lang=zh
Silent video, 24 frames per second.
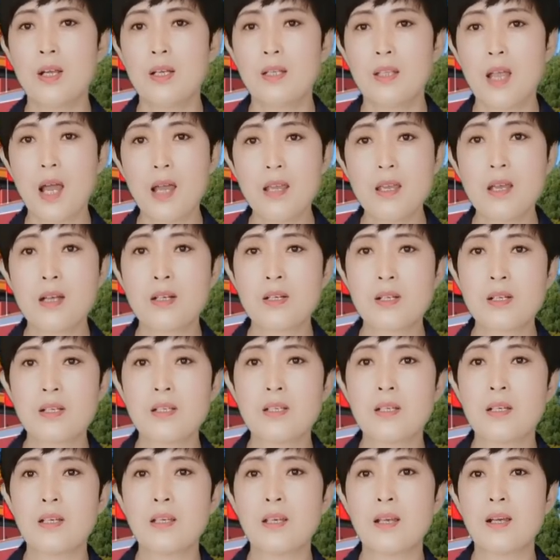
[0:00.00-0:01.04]
他也实
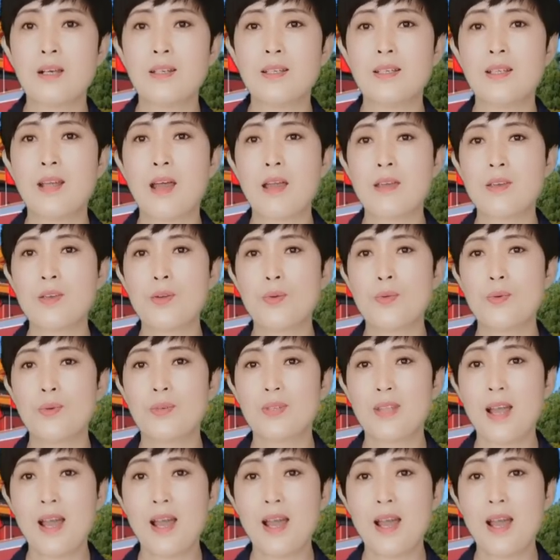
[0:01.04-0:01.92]
行一个“一带一路”，